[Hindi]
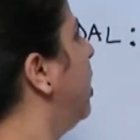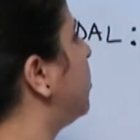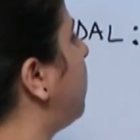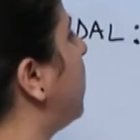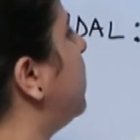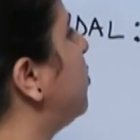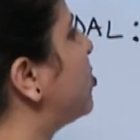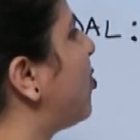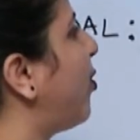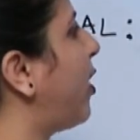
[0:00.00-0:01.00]
तो वो
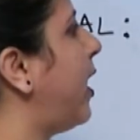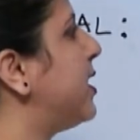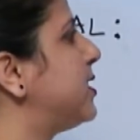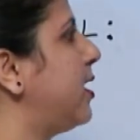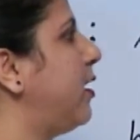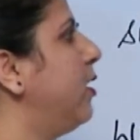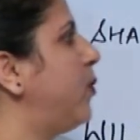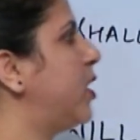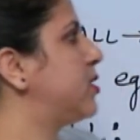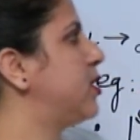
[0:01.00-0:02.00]
यूज हो रहा है सेकेंड
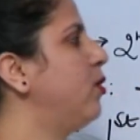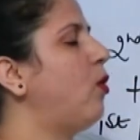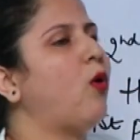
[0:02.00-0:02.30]
पर्सन